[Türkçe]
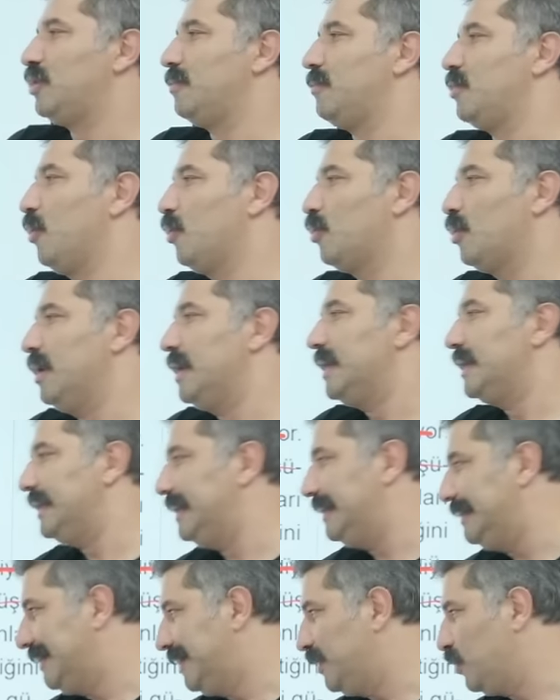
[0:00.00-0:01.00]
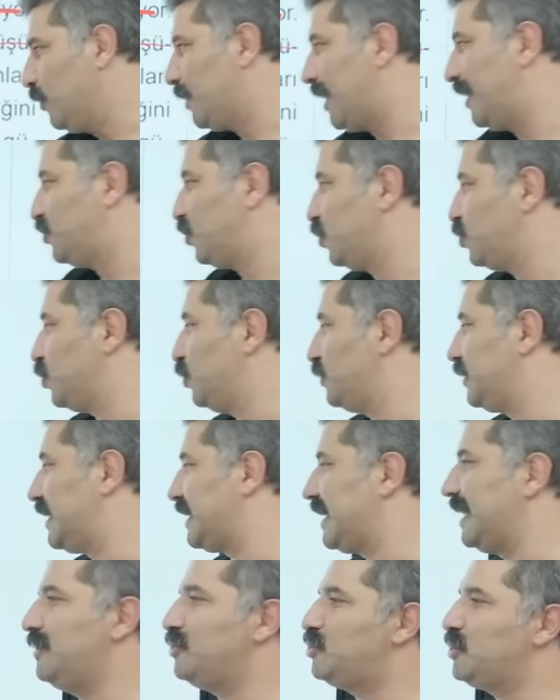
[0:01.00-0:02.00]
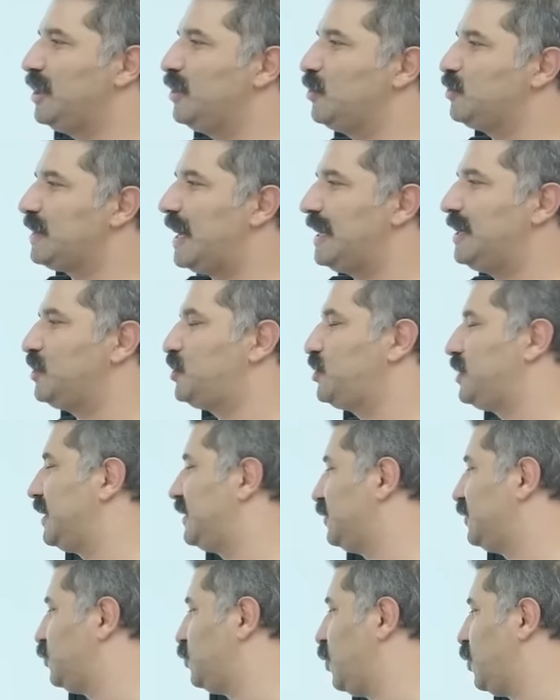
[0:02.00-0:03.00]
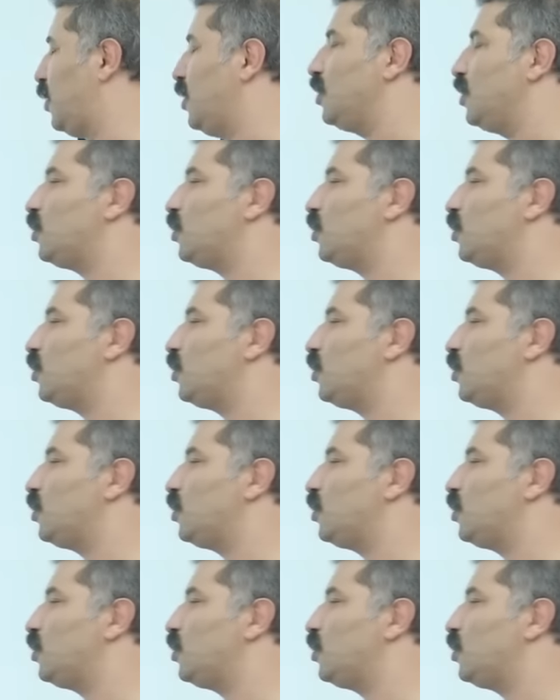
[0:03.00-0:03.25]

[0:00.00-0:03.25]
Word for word: türeme yok. İlgiyi gören çocuğun da geleceği güzelleşecektir diyor.